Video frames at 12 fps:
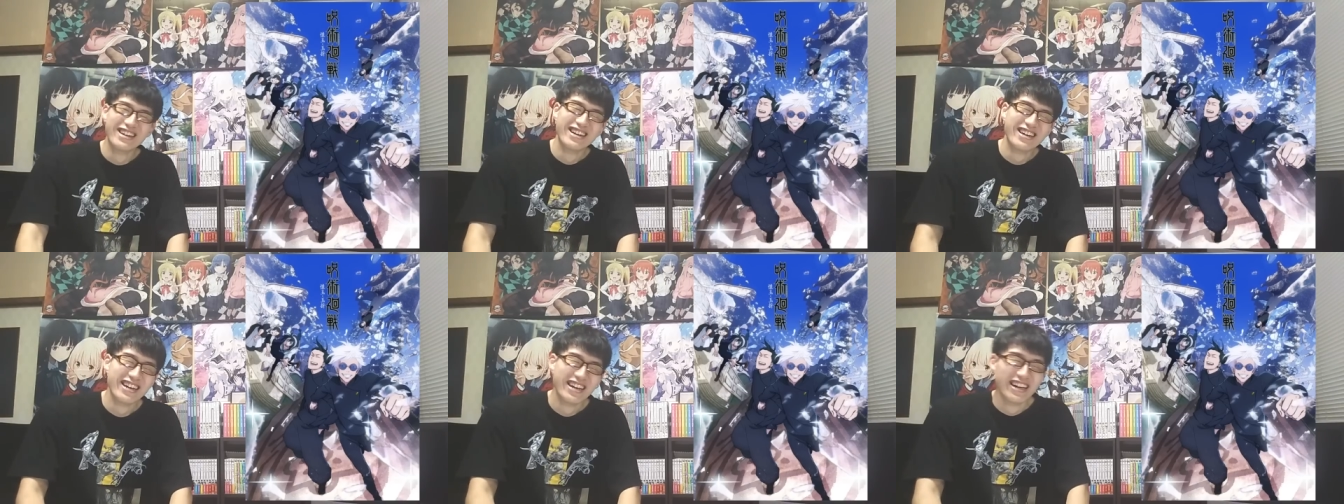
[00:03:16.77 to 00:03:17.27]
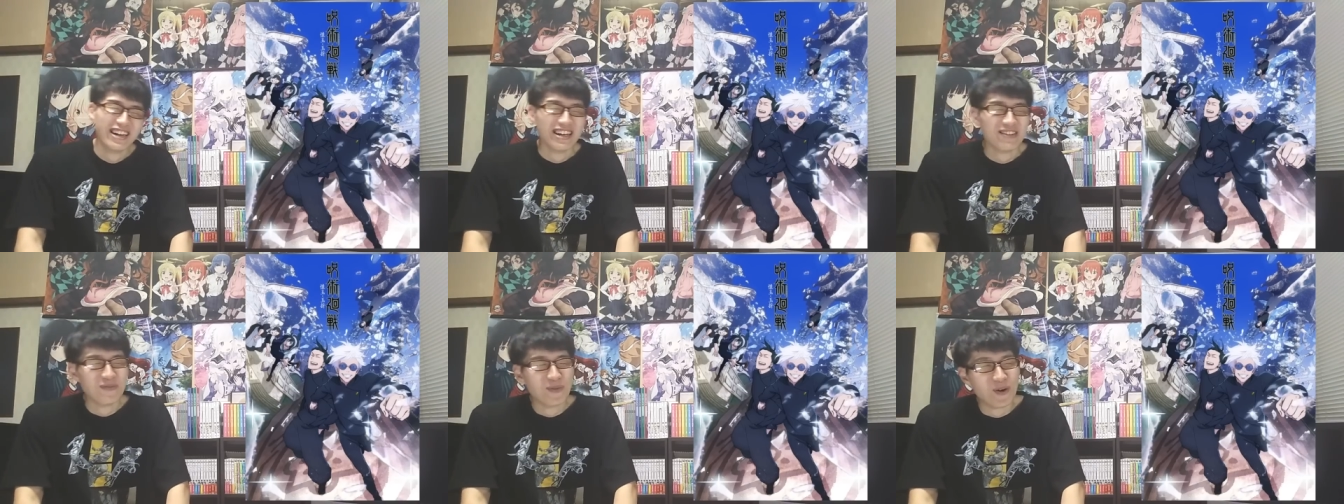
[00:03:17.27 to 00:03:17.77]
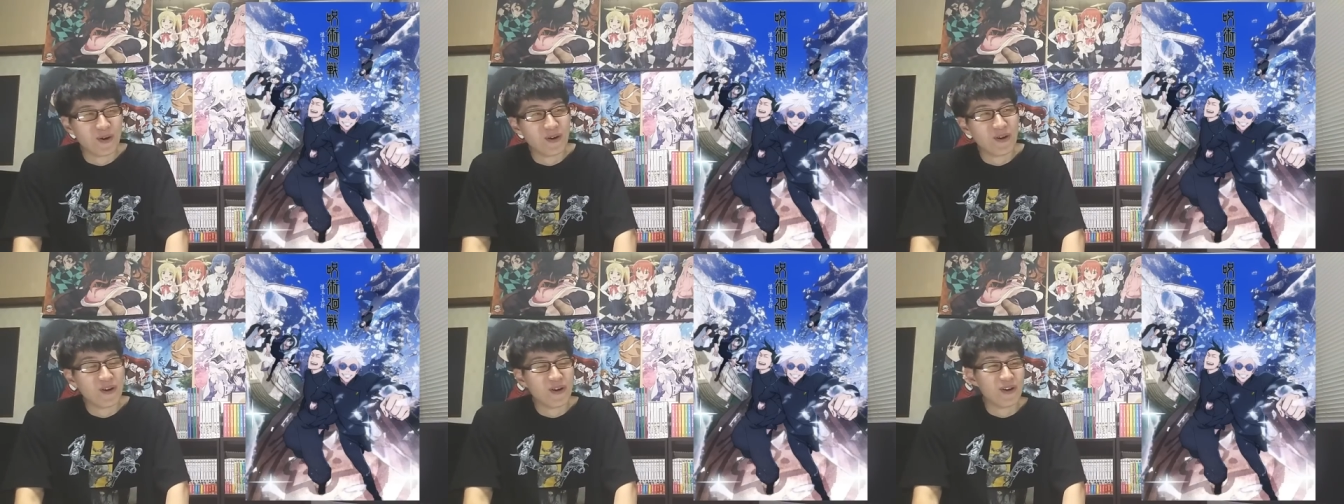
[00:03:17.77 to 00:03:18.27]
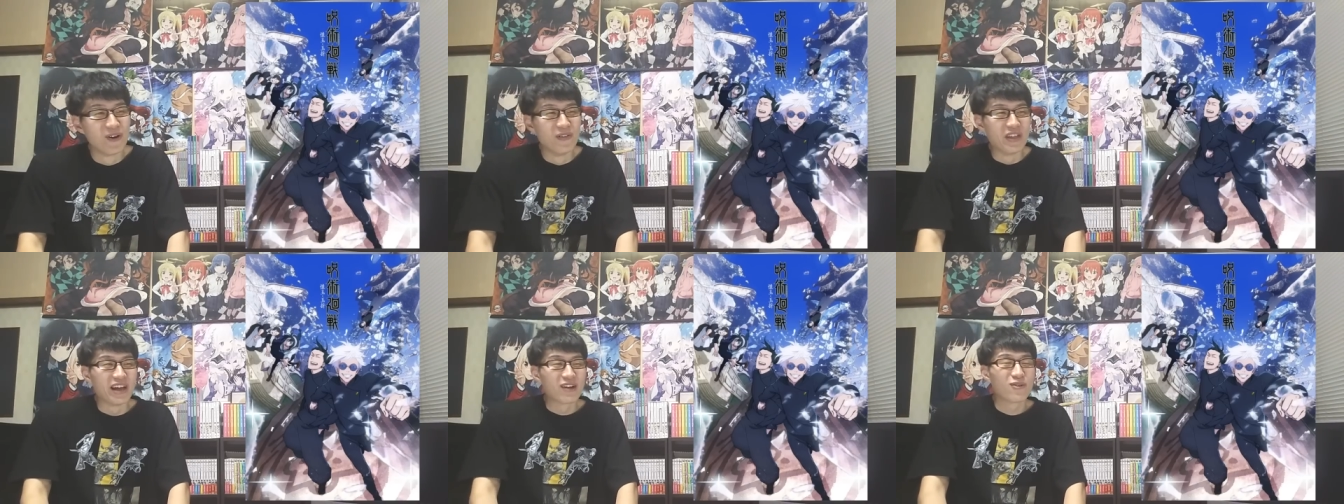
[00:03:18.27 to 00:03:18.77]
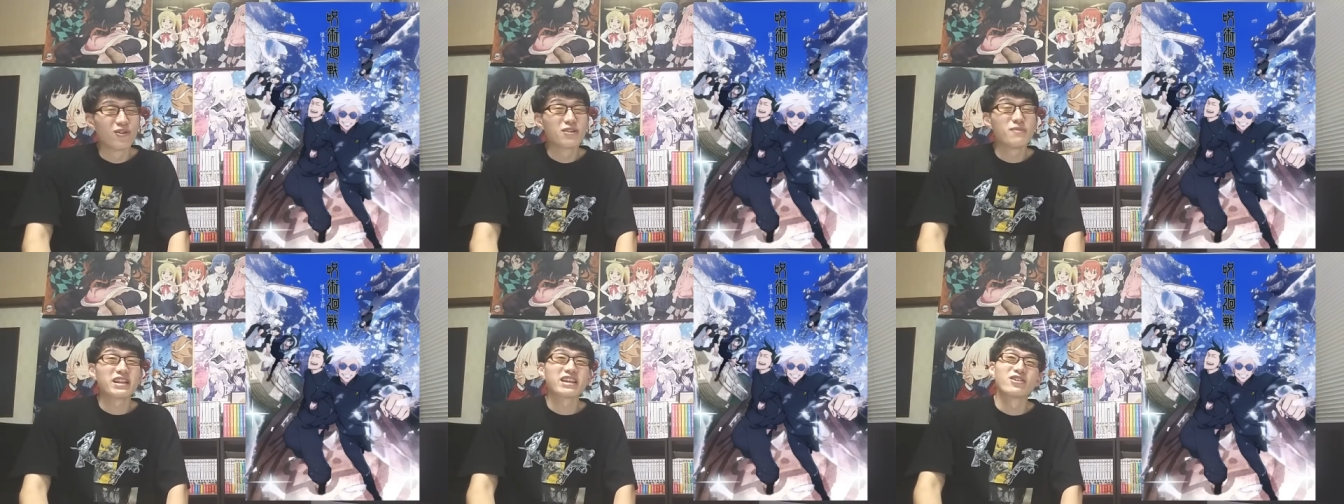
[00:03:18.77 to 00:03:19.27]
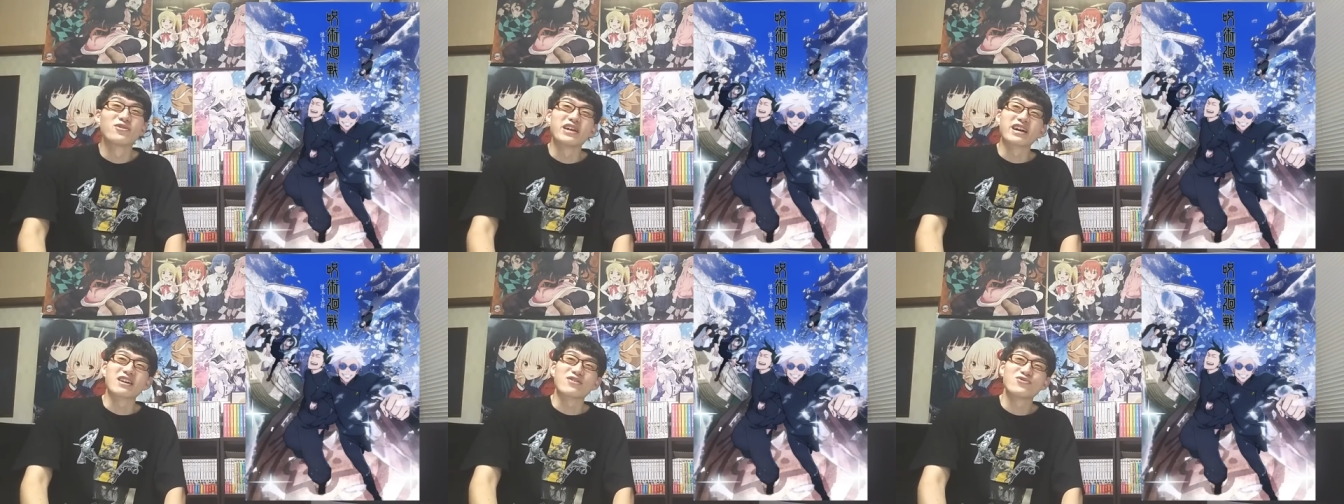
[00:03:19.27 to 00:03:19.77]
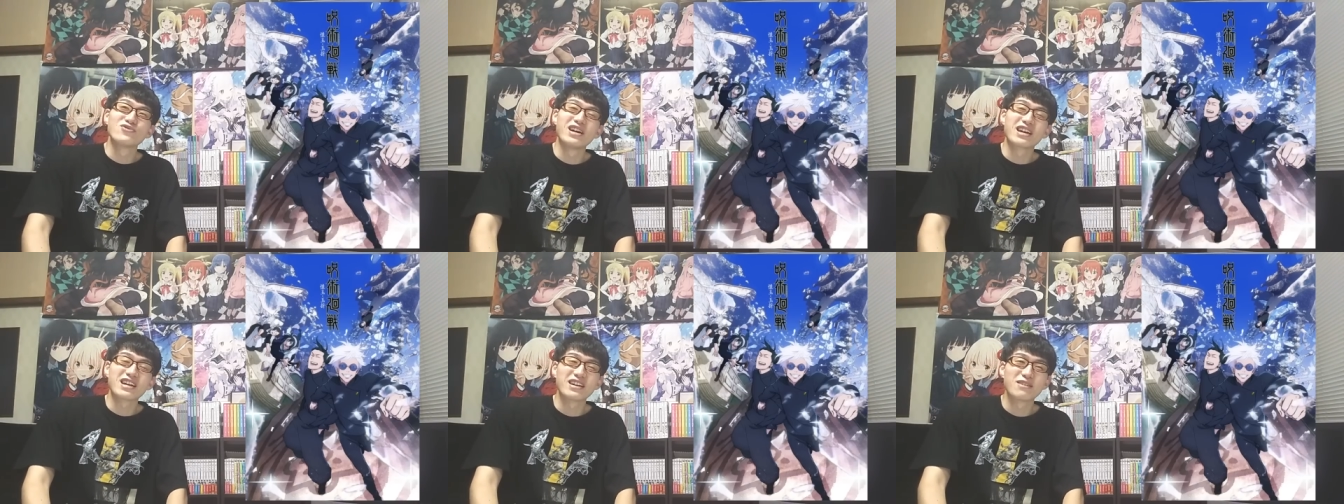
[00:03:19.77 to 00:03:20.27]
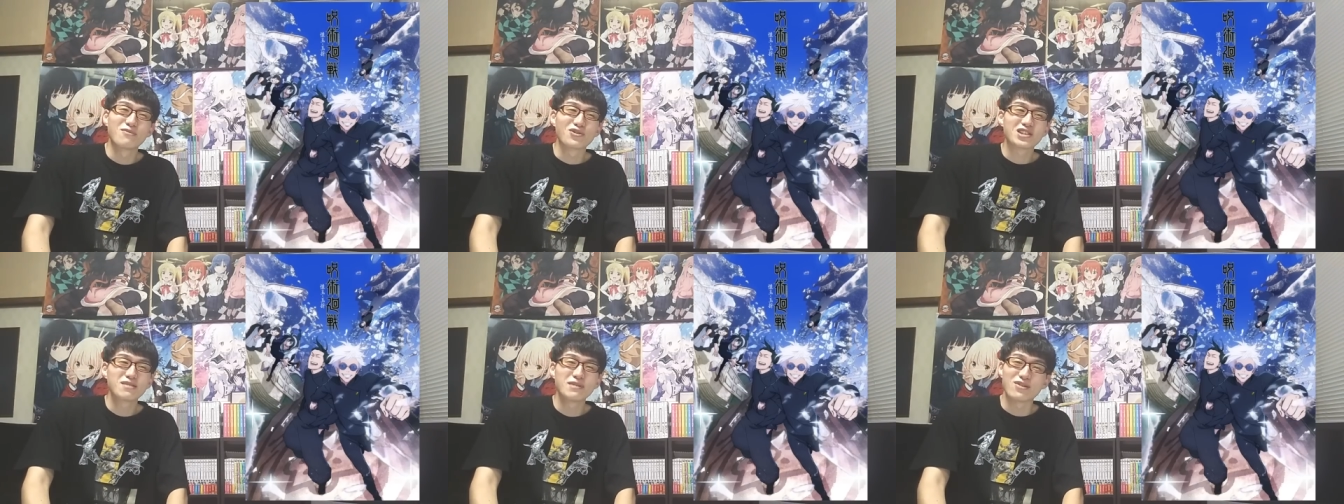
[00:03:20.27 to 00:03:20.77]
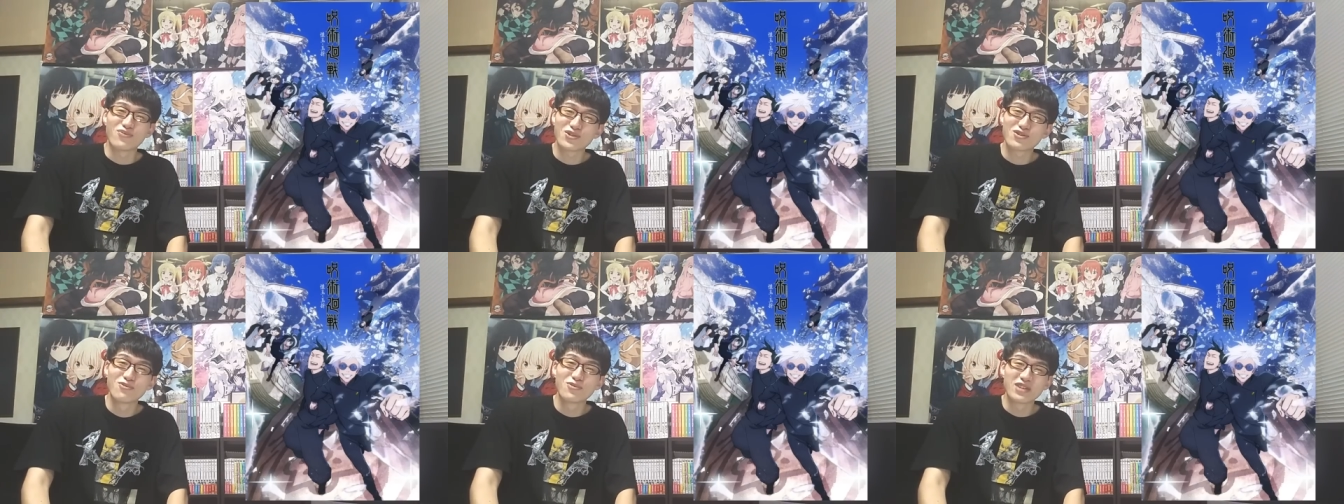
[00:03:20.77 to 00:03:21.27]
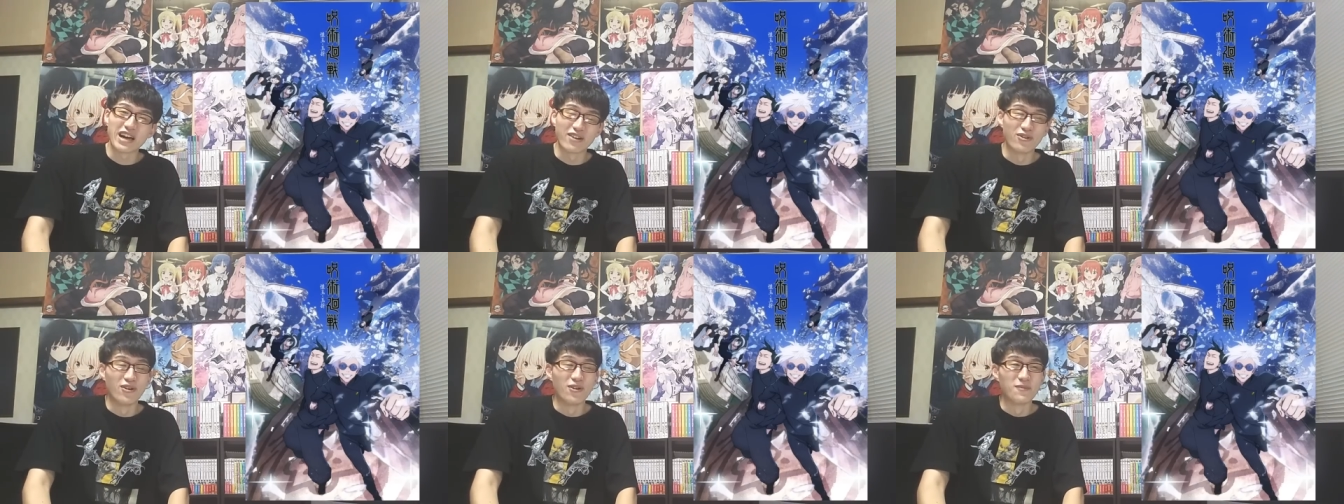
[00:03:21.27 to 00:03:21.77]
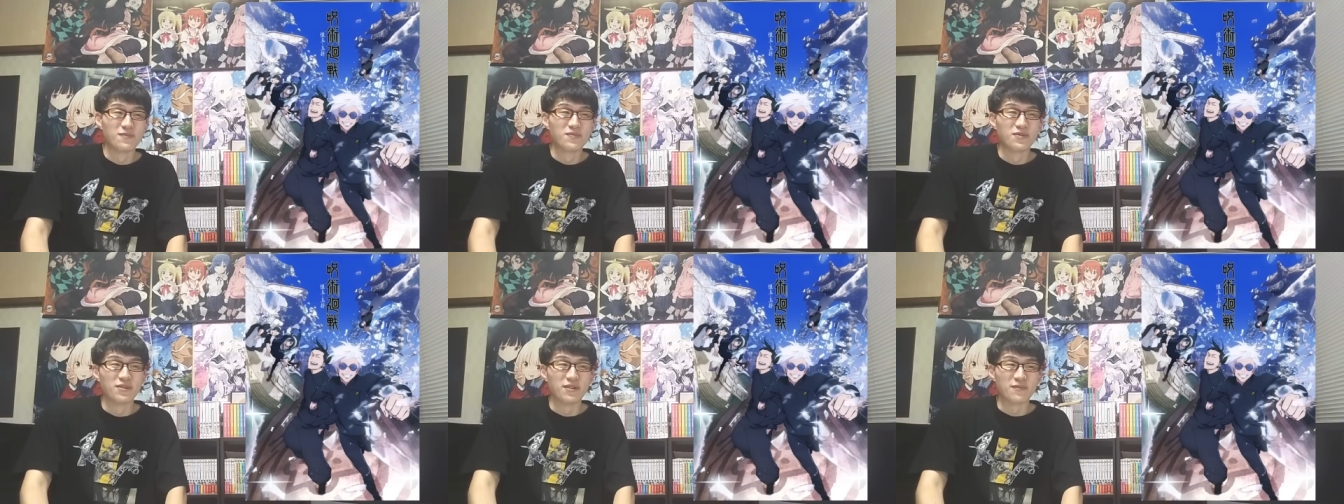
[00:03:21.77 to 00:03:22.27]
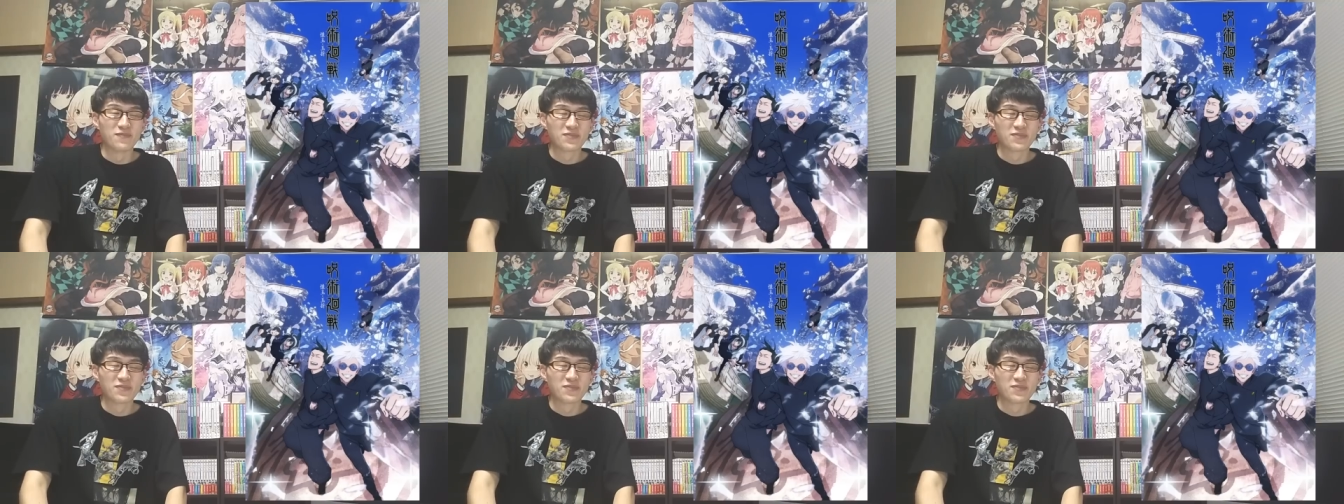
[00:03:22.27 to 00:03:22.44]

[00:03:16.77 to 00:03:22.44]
ともうねこれまでのなんか不安がもう全て吹き飛ぶぐらいのうん